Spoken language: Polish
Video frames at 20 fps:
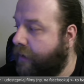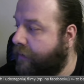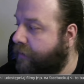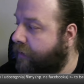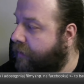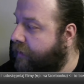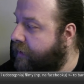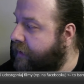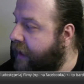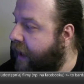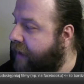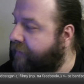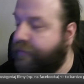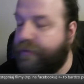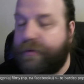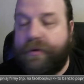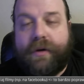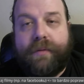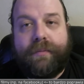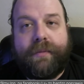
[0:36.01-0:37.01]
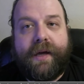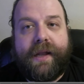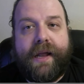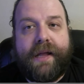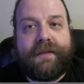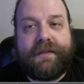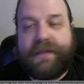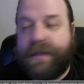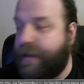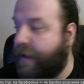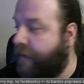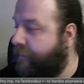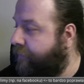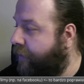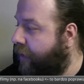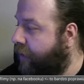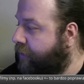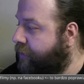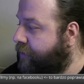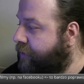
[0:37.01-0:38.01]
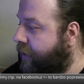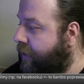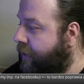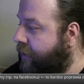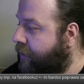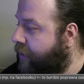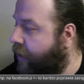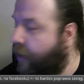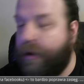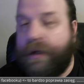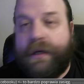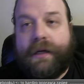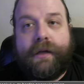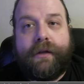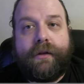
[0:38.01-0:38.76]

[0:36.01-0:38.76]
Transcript: do dnia, w którym kręcę ten vlog, czyli do